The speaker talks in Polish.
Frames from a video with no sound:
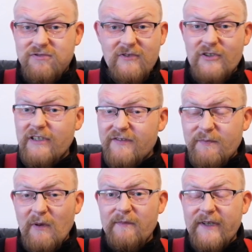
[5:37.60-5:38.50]
już nie
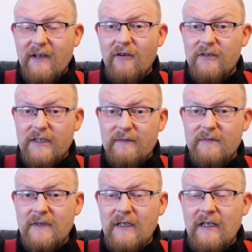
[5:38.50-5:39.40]
wspomnę o
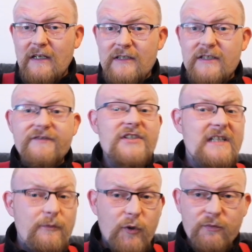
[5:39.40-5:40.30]
tym, że
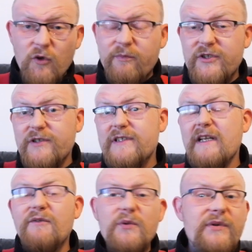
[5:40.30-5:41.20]
wszystkich podmur byś
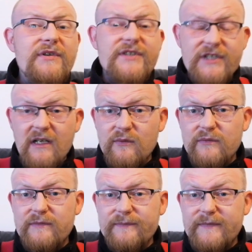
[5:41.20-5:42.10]
rozstawił i rozstrzelał.
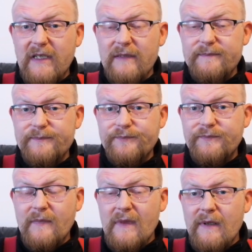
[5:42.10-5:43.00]
Nie.
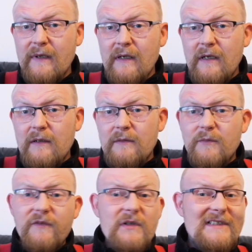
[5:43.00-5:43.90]

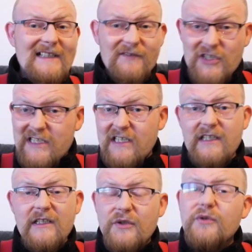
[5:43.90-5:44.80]
Mówiąc na wszystkich
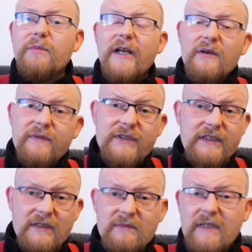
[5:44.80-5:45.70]
innych youtuberów, że
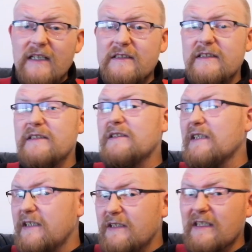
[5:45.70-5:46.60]
są tacy i
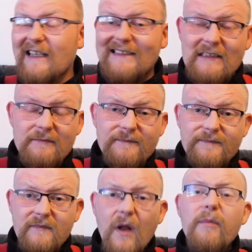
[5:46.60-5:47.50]
dni i nacy,
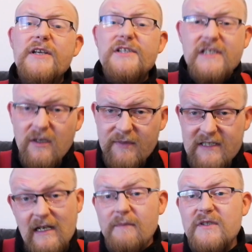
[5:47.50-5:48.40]
obejrzyj sobie
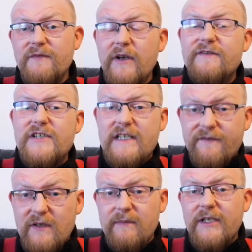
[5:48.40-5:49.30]
sam swoje wszystkie
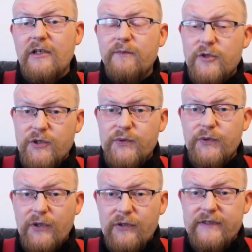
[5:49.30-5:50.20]
filmiki od początku
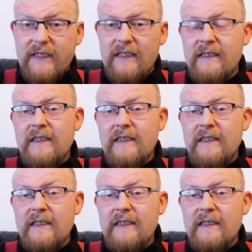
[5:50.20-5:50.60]
do końca